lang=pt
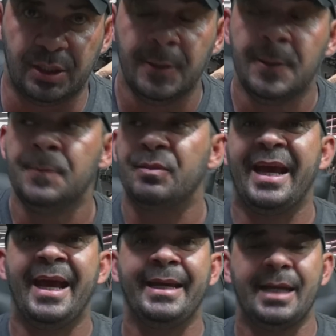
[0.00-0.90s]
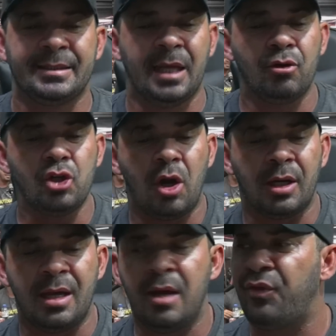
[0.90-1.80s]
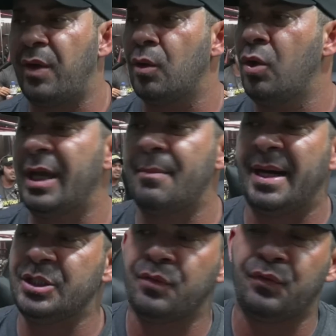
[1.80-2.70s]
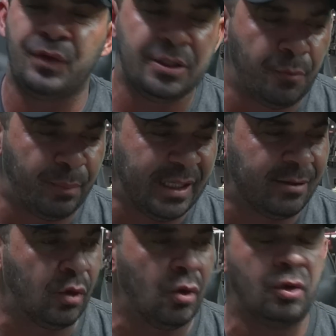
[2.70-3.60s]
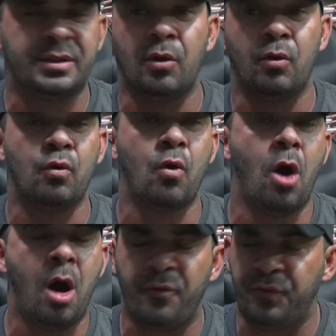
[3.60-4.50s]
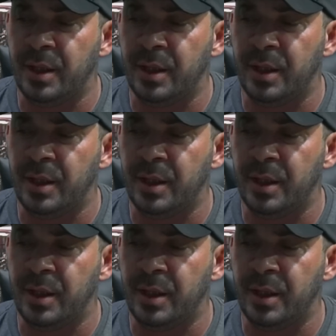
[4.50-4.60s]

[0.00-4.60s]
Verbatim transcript: Né? E até o Jorlan falou que é mais difícil o ou off,